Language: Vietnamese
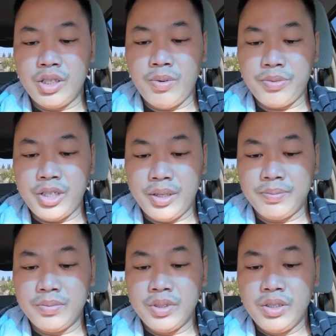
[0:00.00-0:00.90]
cho
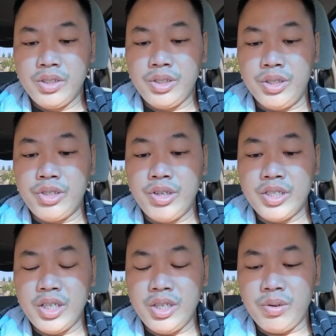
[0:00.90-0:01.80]
100 chị
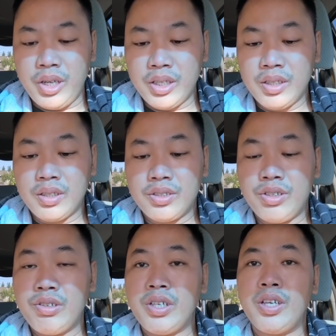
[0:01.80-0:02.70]
Truy Di Nguyễn
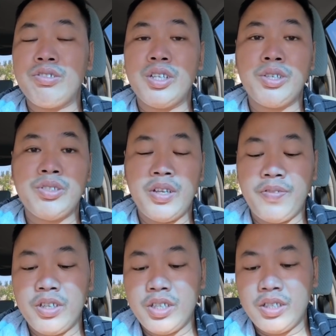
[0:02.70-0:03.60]
Truy Di Nguyễn chắc là Truy Di
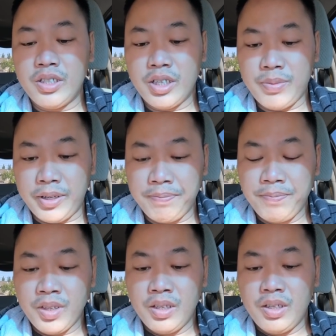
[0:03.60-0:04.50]
Phương Trinh đó các bạn
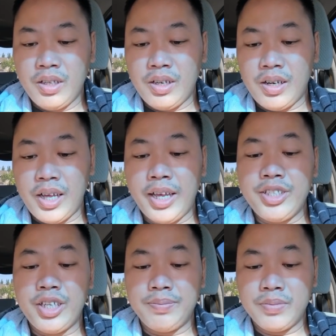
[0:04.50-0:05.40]

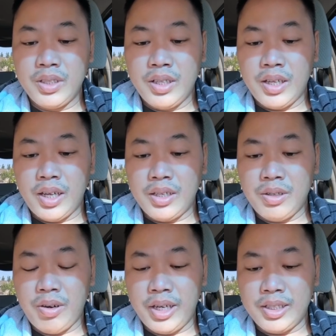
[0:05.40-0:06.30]
200 anh
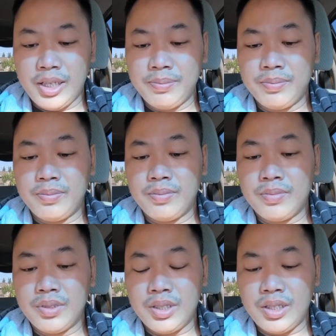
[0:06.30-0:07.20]
Hoài Tâm
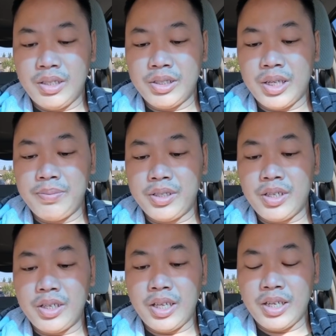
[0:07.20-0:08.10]
anh Hoài Tâm là
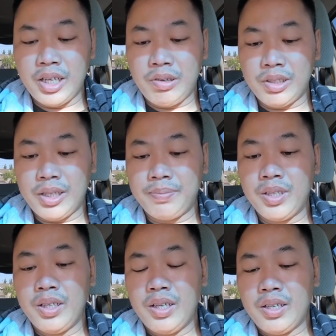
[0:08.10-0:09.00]
chắc là danh hài Hoài Tâm
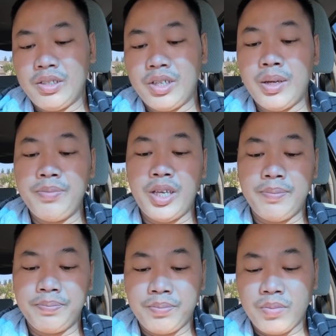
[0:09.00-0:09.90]
cho 500.